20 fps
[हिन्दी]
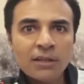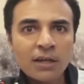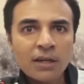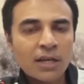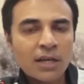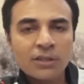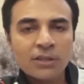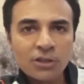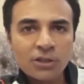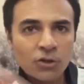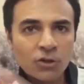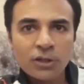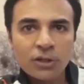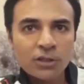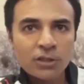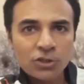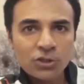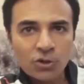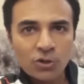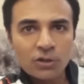था कि एक्स्ट्रा
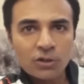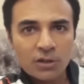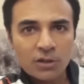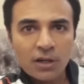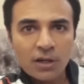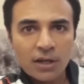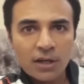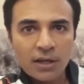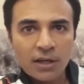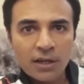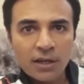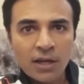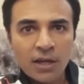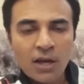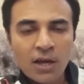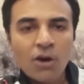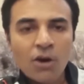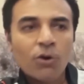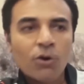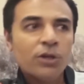ऑर्डनरी शॉट्स लग गए
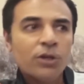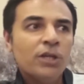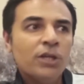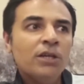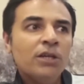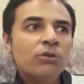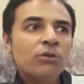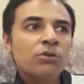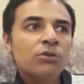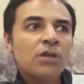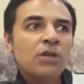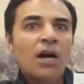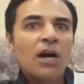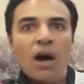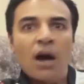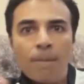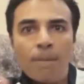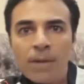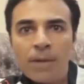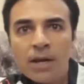और ये उसका
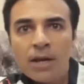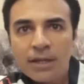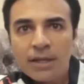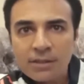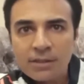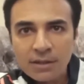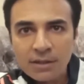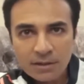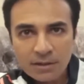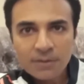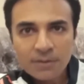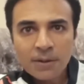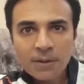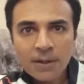हम्बलनेस है